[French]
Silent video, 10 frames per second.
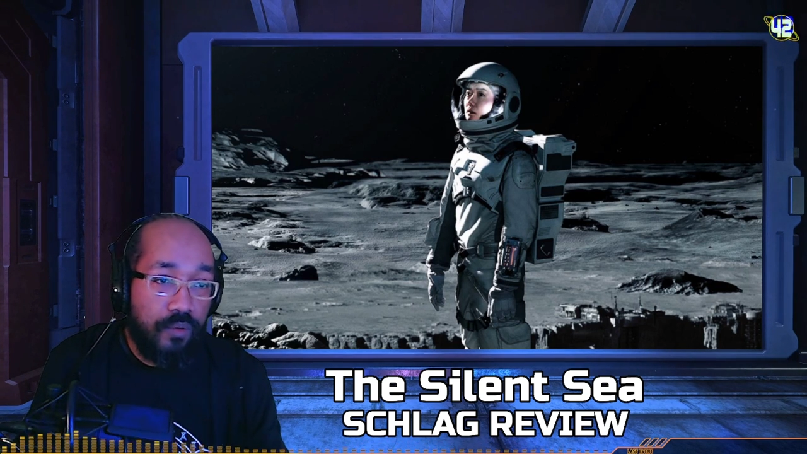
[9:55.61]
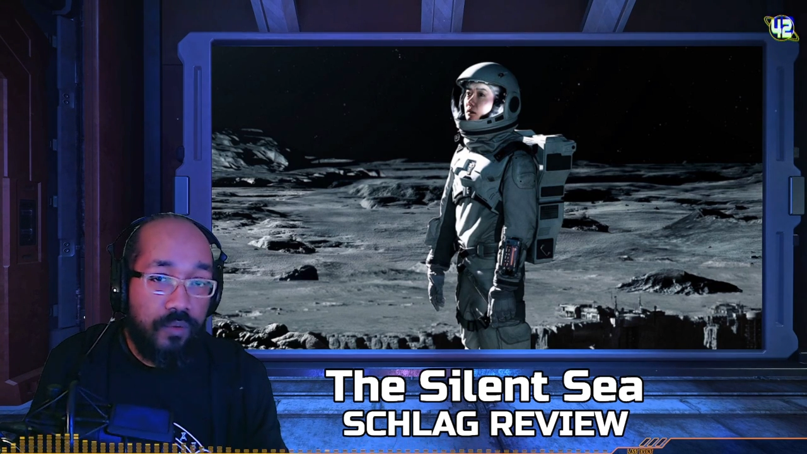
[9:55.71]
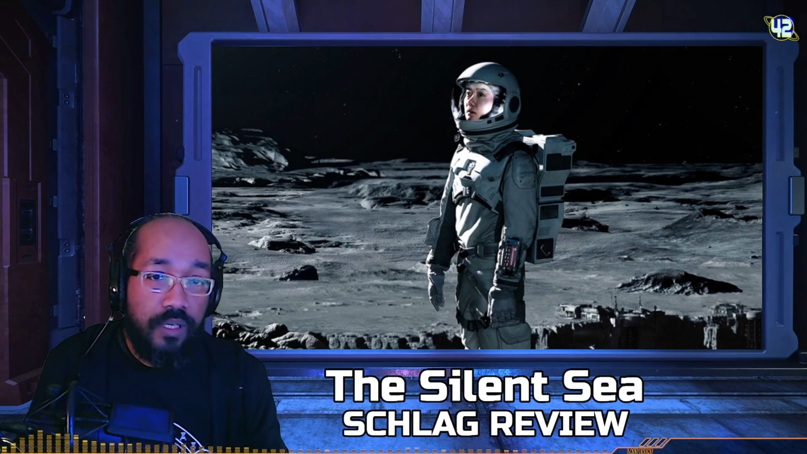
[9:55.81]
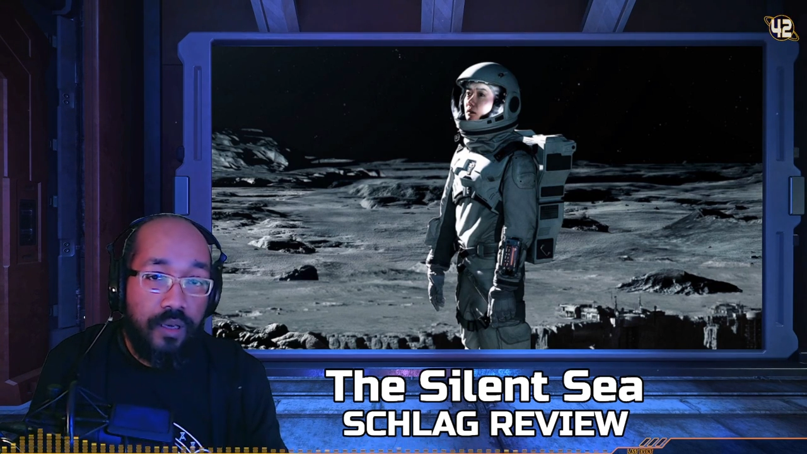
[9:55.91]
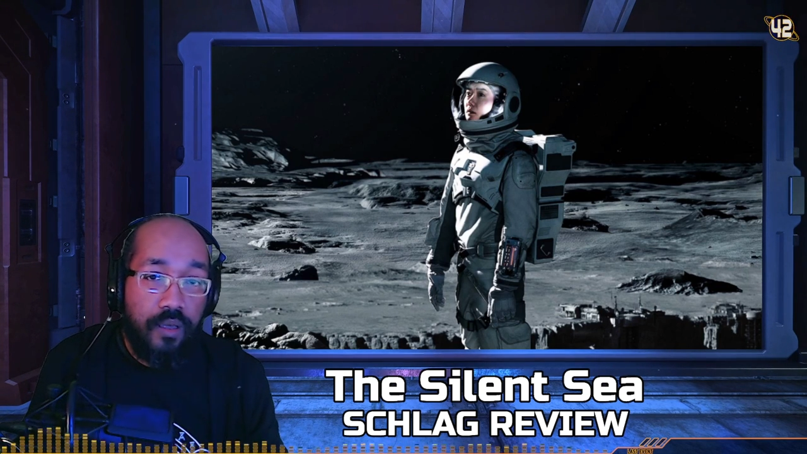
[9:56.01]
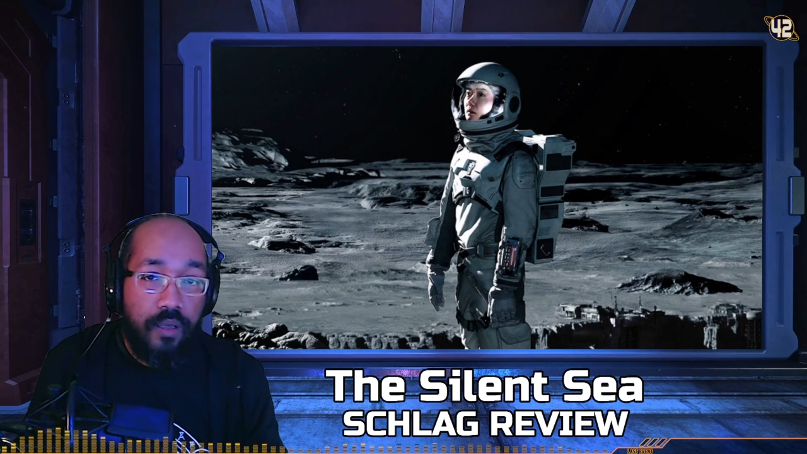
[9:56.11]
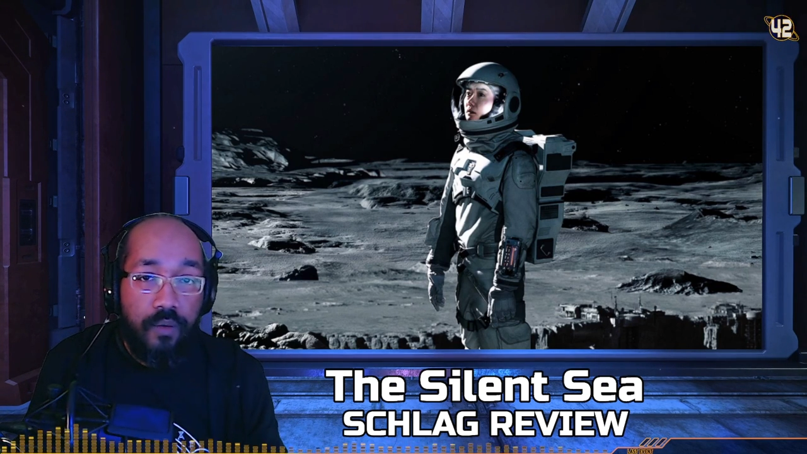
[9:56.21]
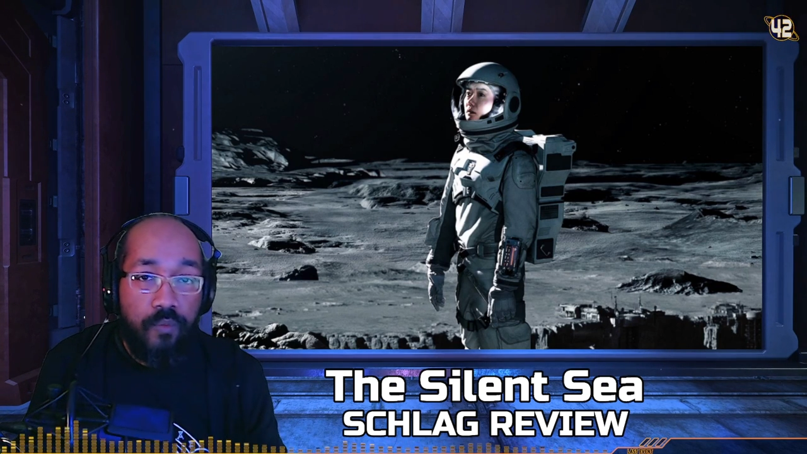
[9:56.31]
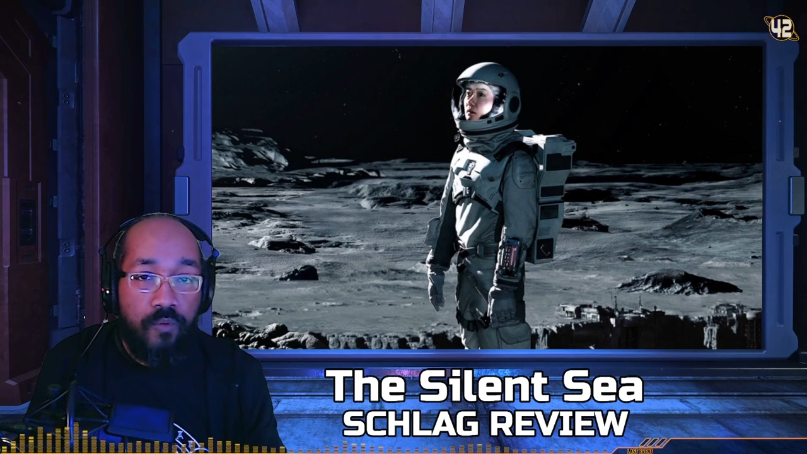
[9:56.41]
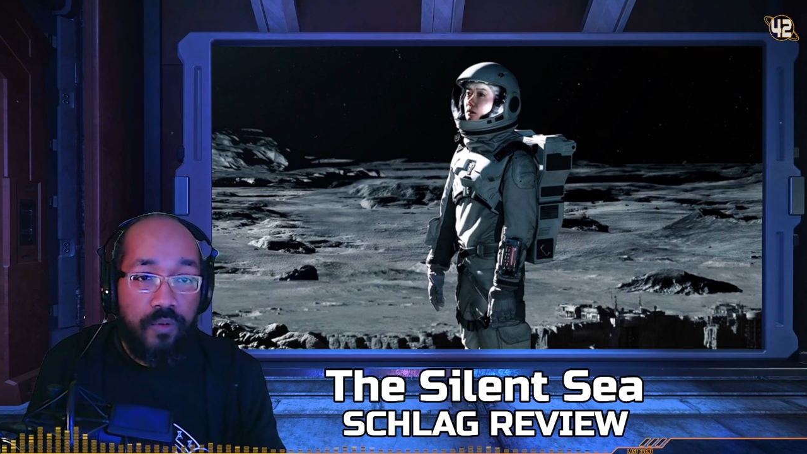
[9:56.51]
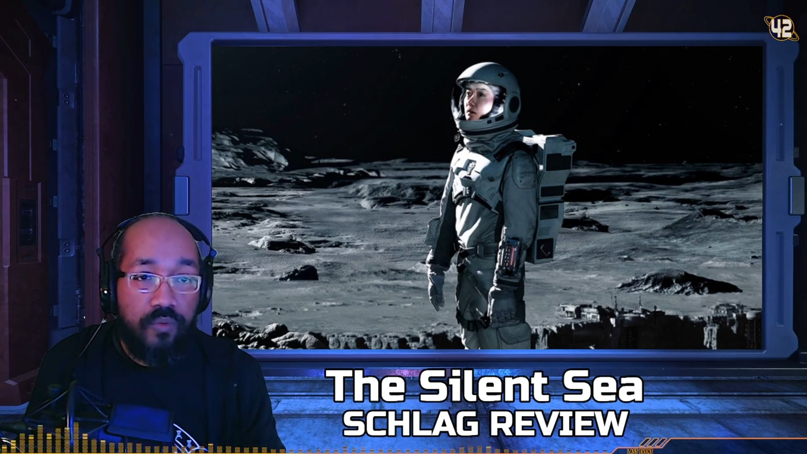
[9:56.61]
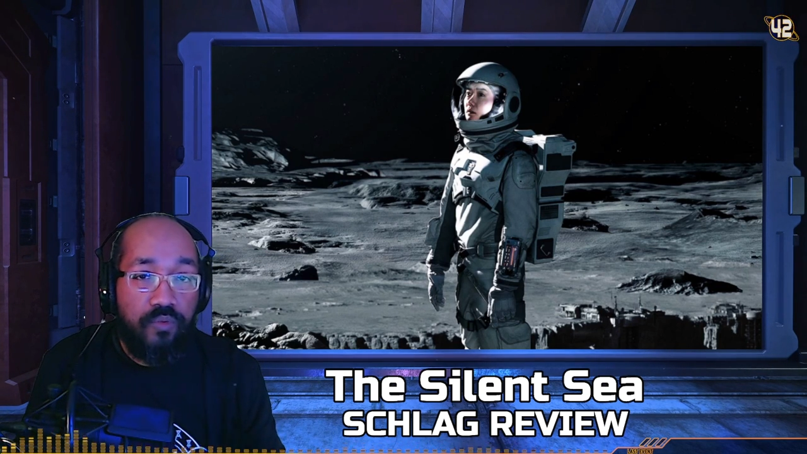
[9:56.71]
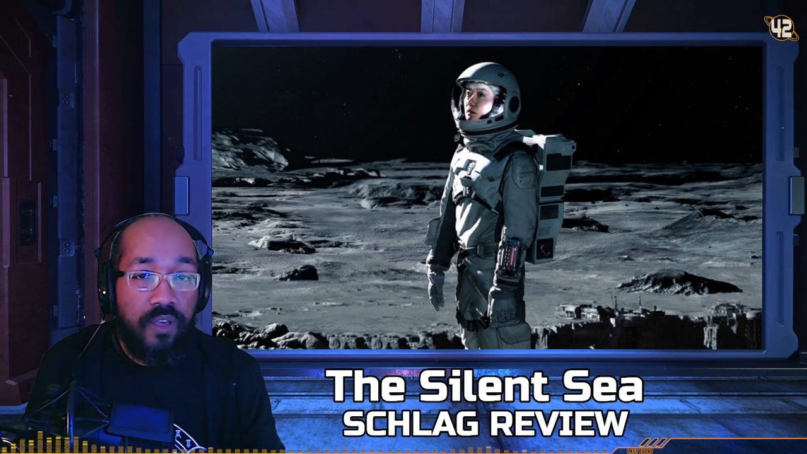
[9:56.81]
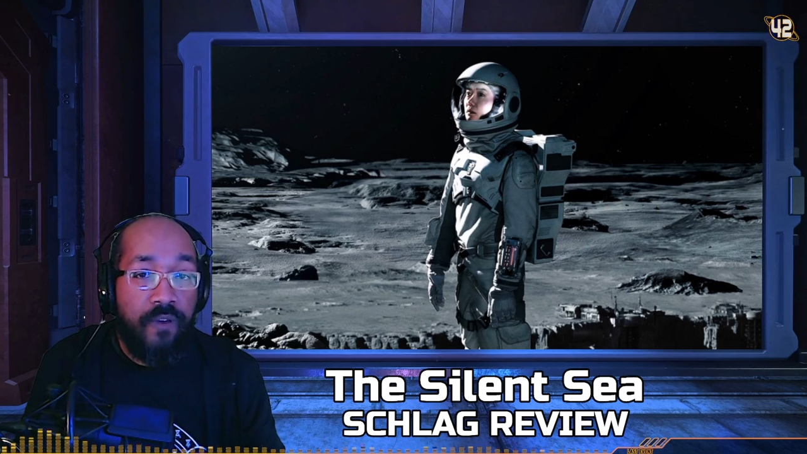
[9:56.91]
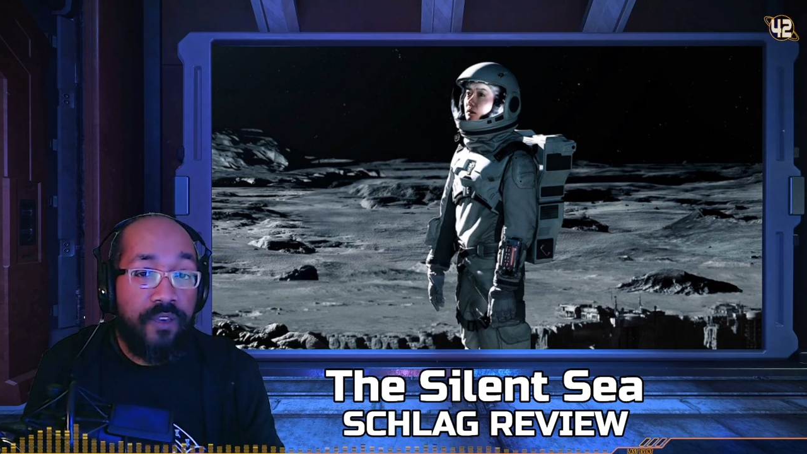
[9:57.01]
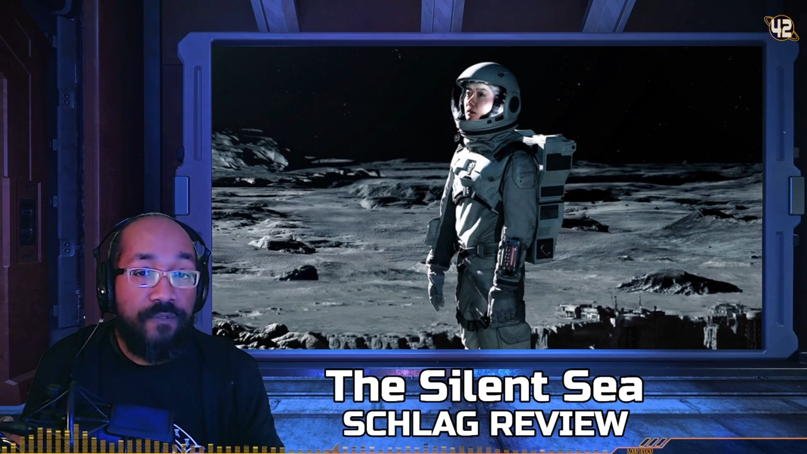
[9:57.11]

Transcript: Je veux dire, euh, bon, si vous voulez un